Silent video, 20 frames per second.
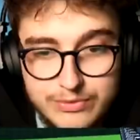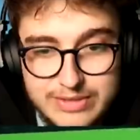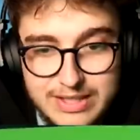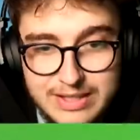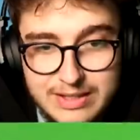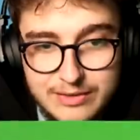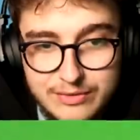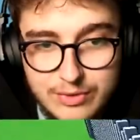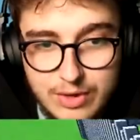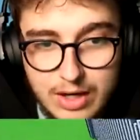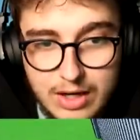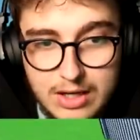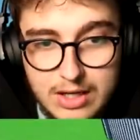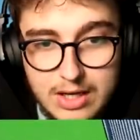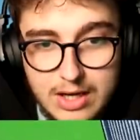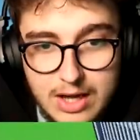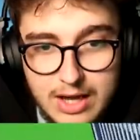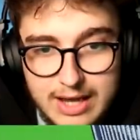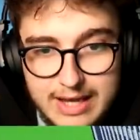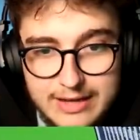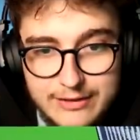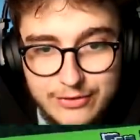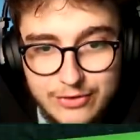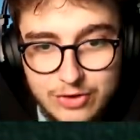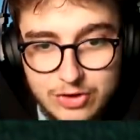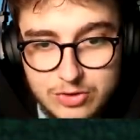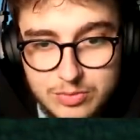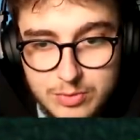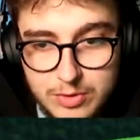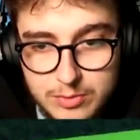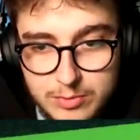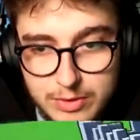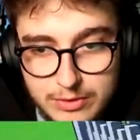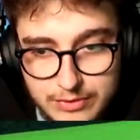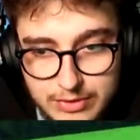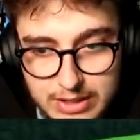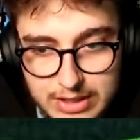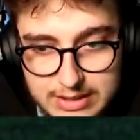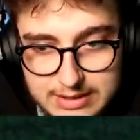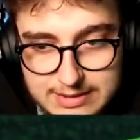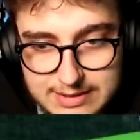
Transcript: vous allez voir. Et franchement, bah voilà,